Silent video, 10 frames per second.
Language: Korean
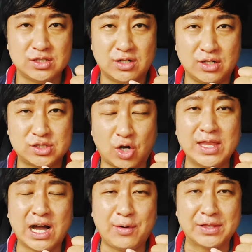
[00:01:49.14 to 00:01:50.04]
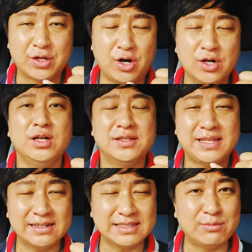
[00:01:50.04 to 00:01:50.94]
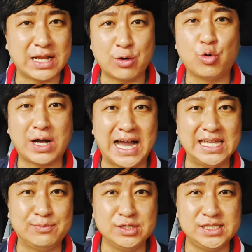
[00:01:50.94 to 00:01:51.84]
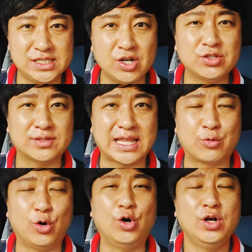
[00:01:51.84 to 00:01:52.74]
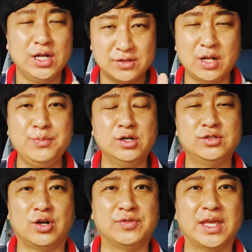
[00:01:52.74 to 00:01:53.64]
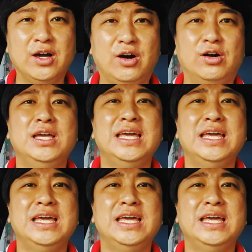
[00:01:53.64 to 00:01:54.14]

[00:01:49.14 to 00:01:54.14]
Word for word: 어, 전화가 와서 상담을 하고 가입을 시켜줬다고 설명을 들었는데요.